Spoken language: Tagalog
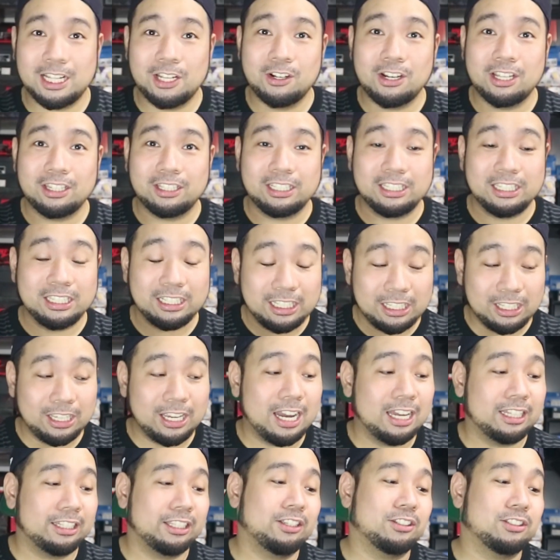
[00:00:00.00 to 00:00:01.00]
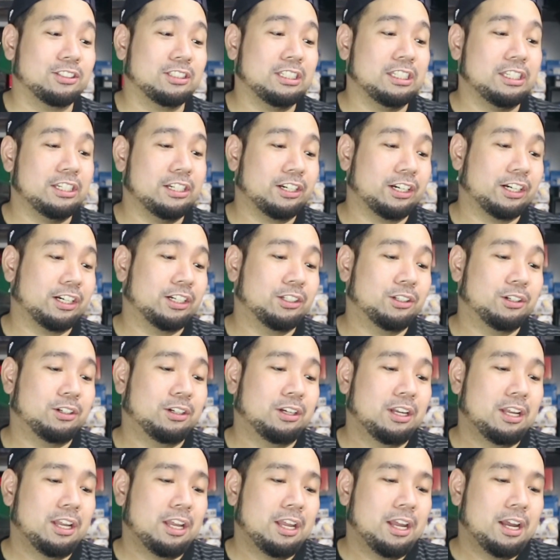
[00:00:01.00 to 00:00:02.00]
lalo natin iniingat ng sneaker,
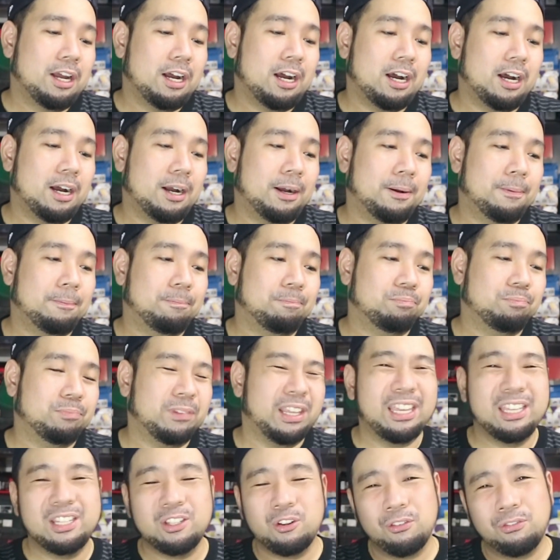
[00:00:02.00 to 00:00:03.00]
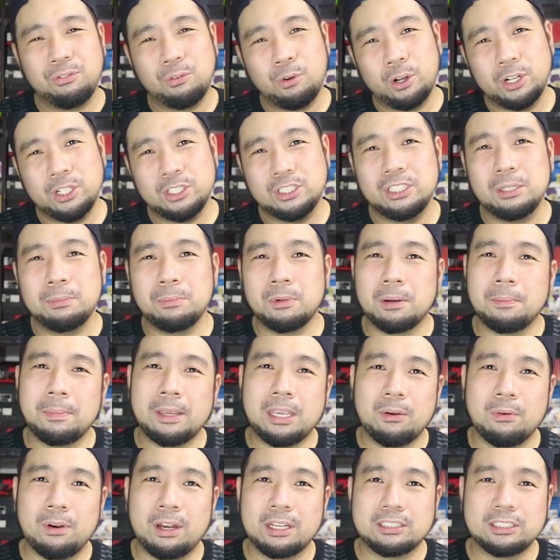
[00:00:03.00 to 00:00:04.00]
no? Um, and of course, di mo na
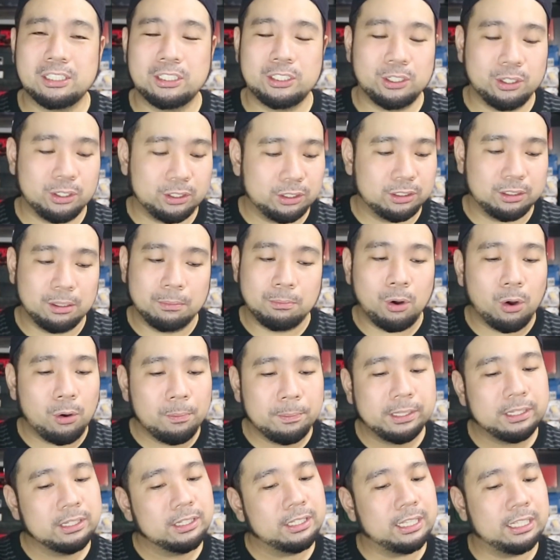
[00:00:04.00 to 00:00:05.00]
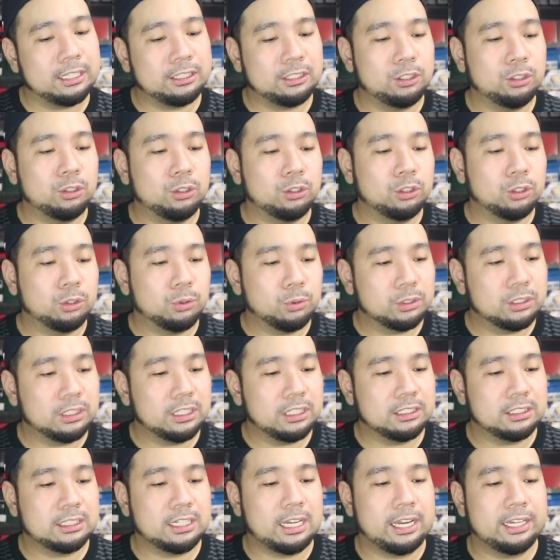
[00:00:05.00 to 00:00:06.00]
maiwasan yun. The moment that you use
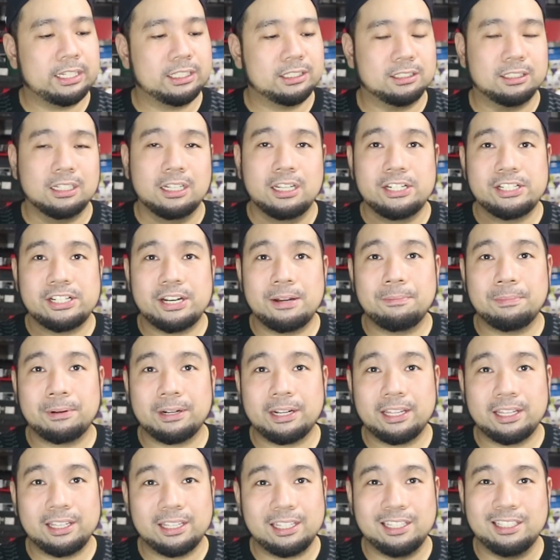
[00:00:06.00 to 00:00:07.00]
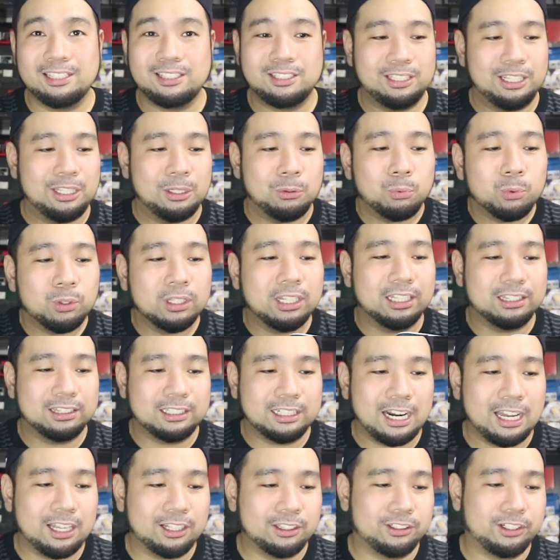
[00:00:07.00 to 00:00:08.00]
these guys, syempre, it, it will
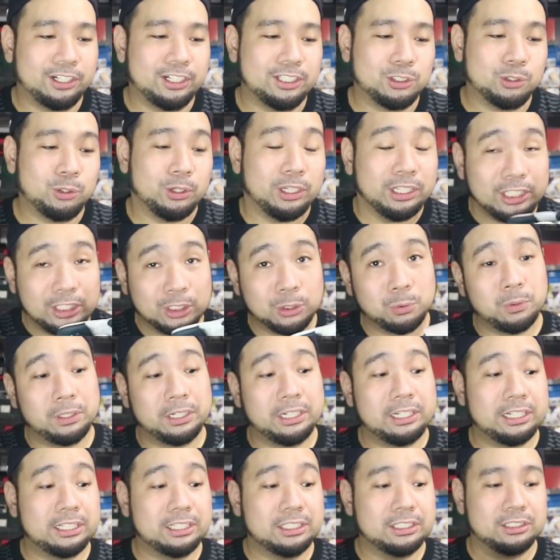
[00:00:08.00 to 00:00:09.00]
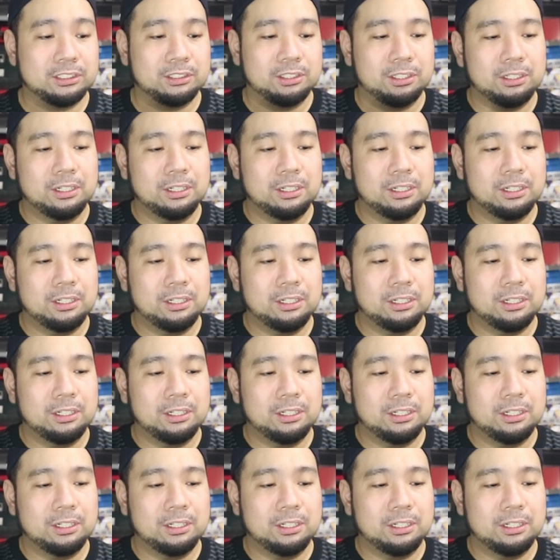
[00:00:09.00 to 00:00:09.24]
attract dirt. So, it is what it is,